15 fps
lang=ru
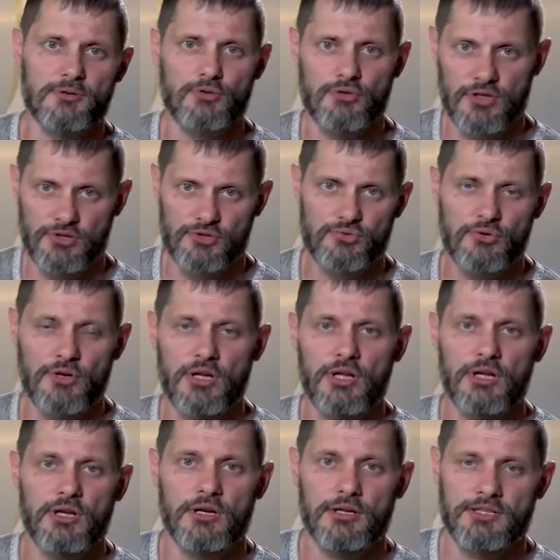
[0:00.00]
Я говорю, хорошо,
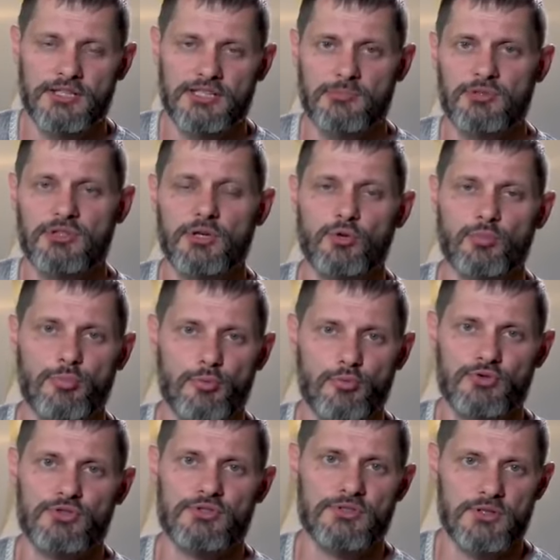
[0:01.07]
я тебе даю
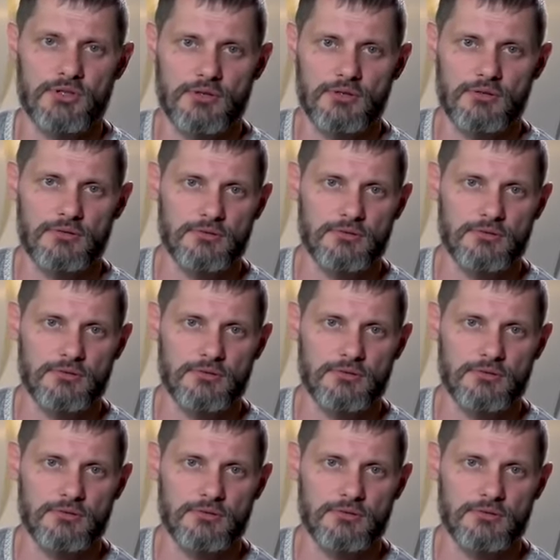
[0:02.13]
полчаса,